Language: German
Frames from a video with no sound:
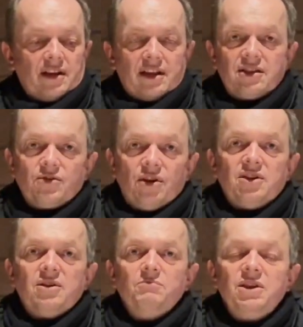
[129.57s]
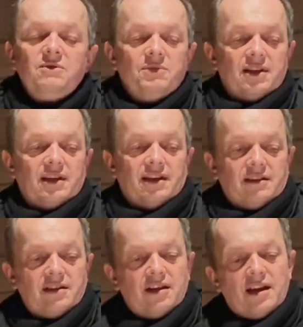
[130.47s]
dass Gott mit mir geht,